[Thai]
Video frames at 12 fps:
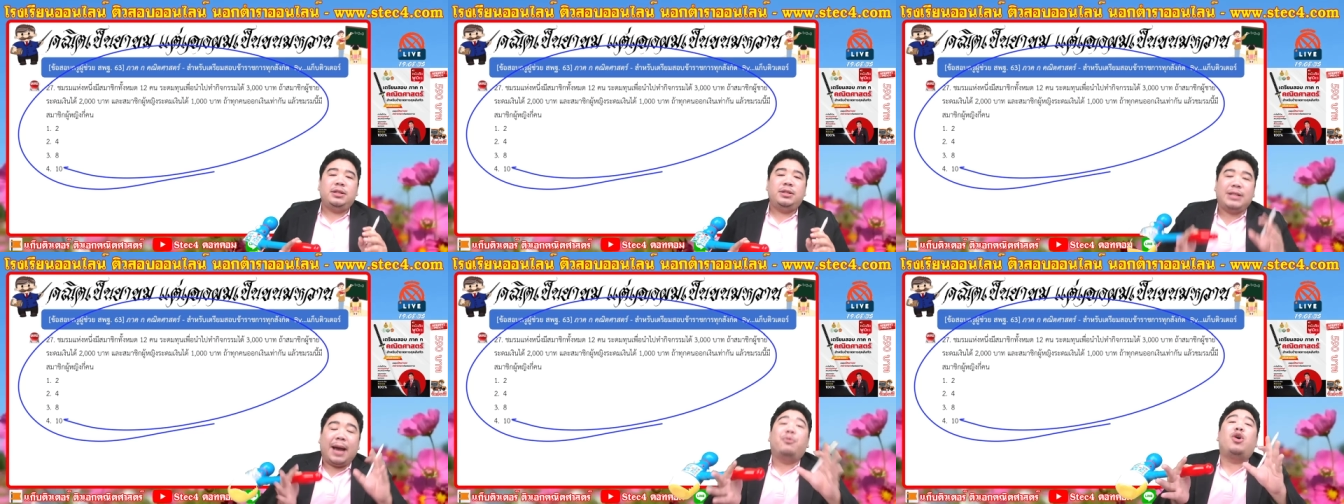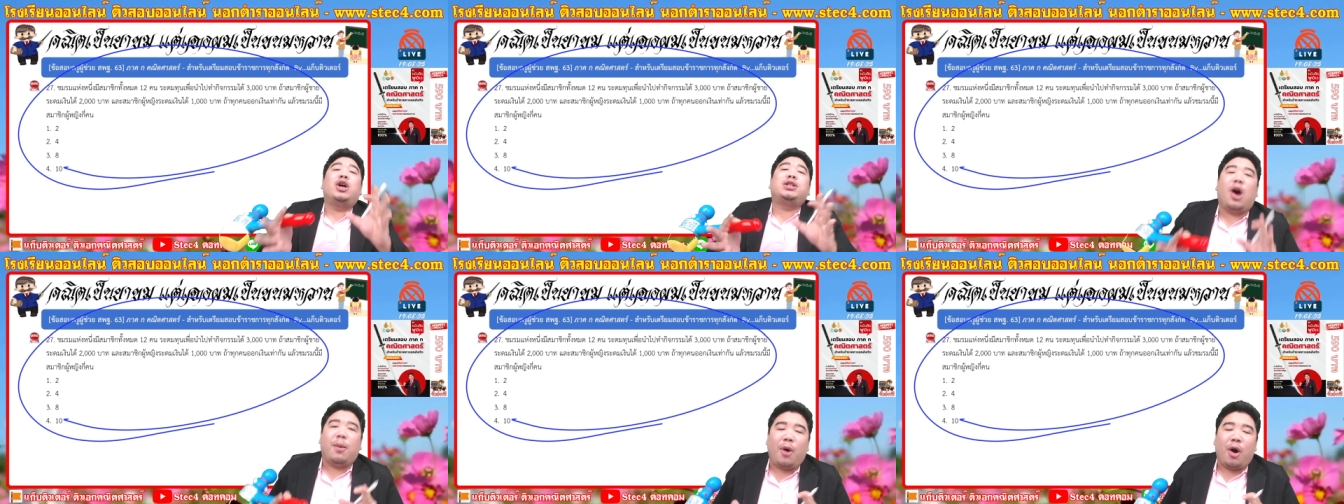จำข้อส
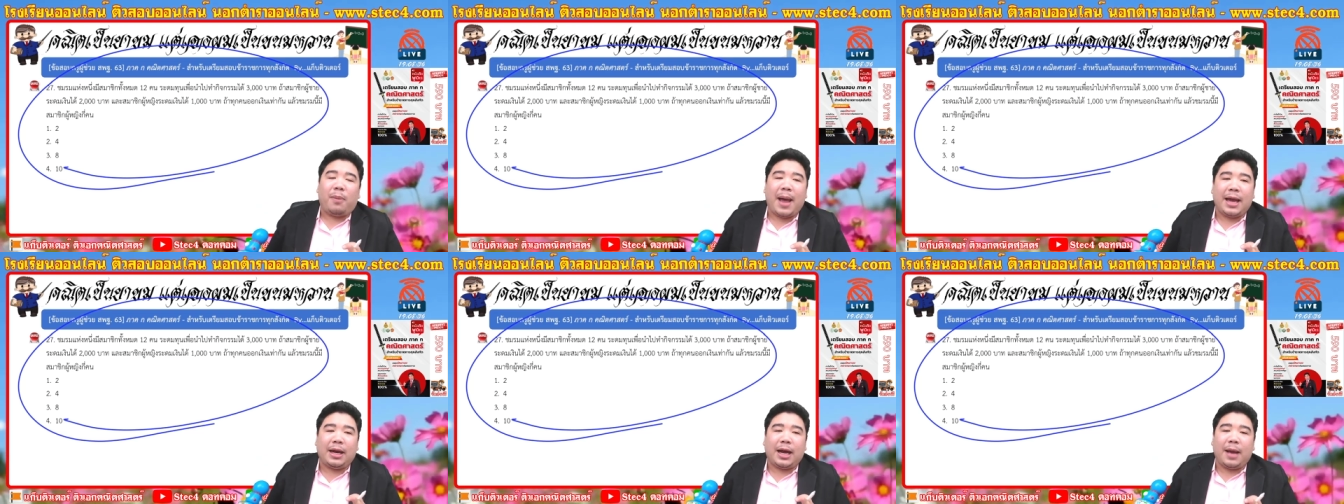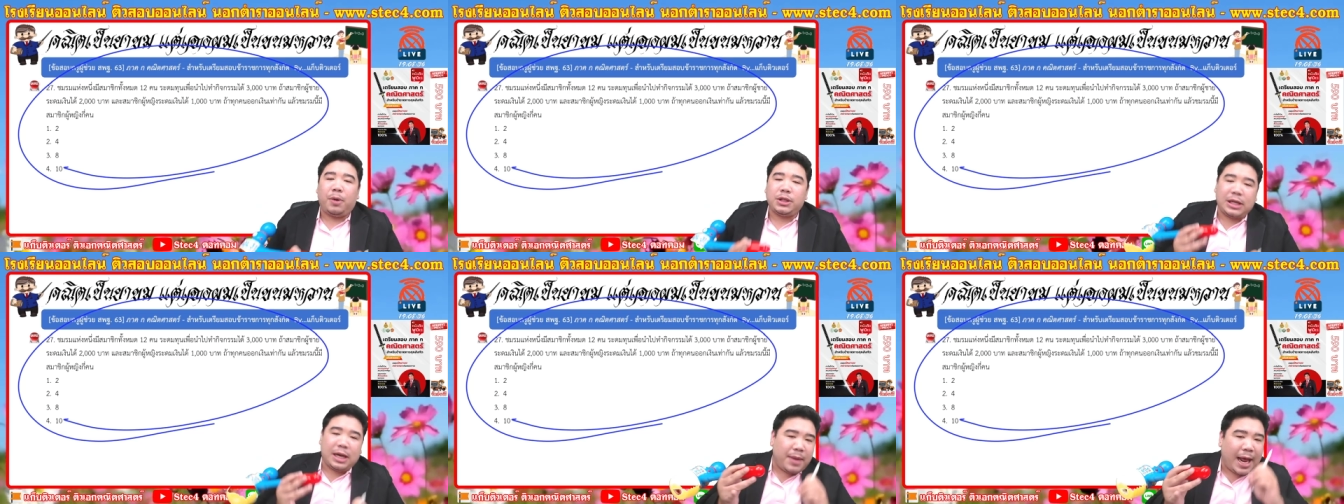อบออกมานะครับ เพราะ
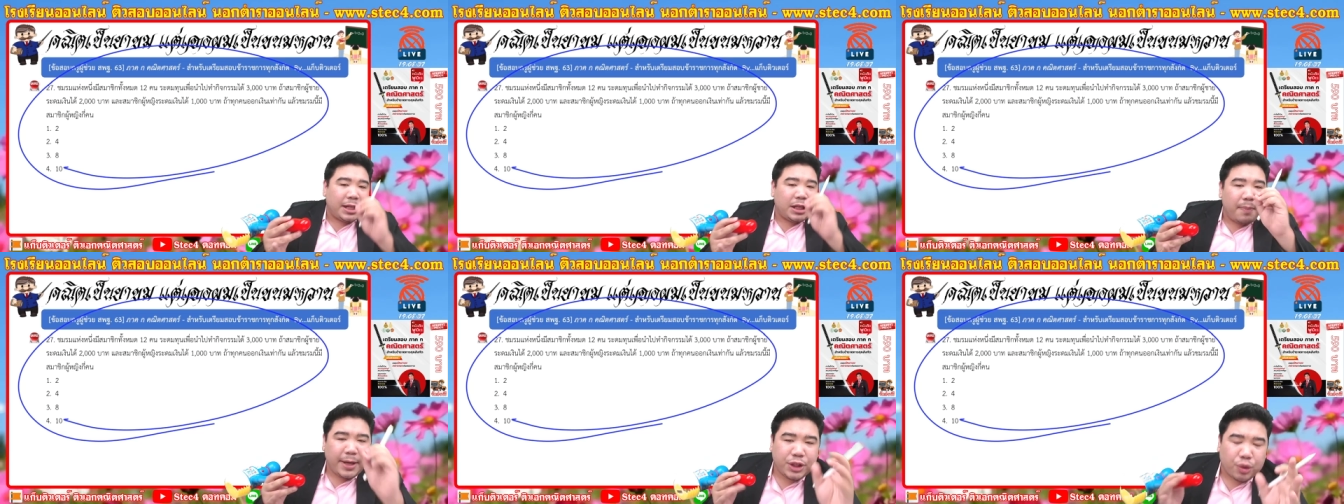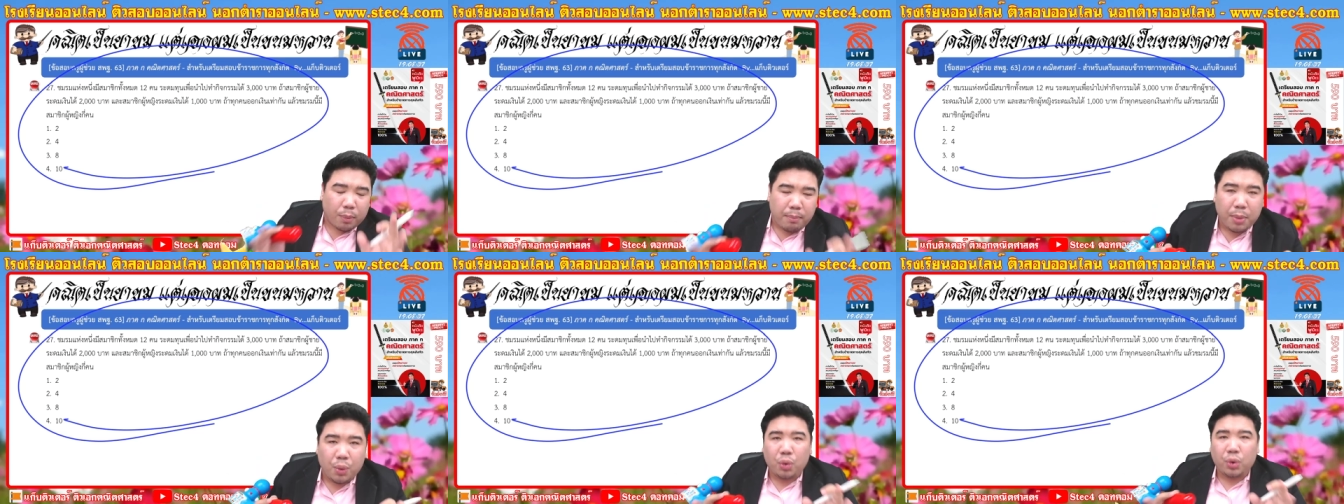ฉะนั้นมันอาจจะไม่สม
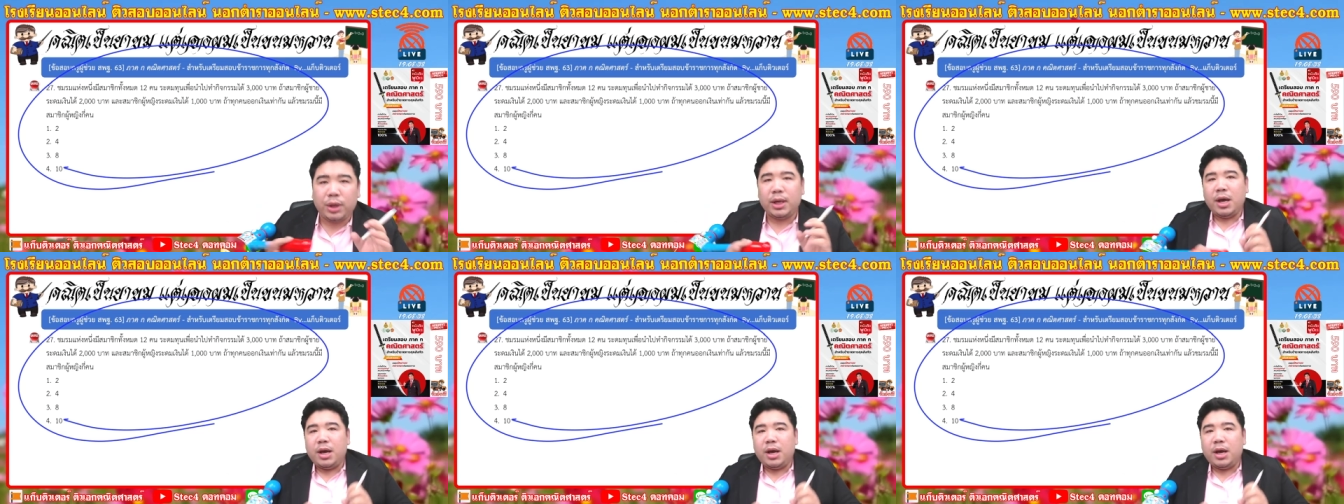บูรณ์